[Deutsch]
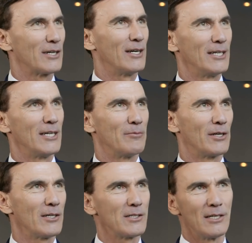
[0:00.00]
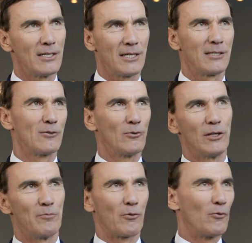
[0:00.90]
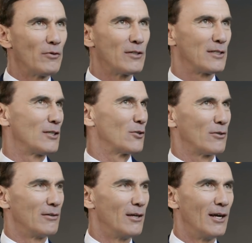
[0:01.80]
Teilnehmer? Ja, sind das jetzt nur die Profis, die schon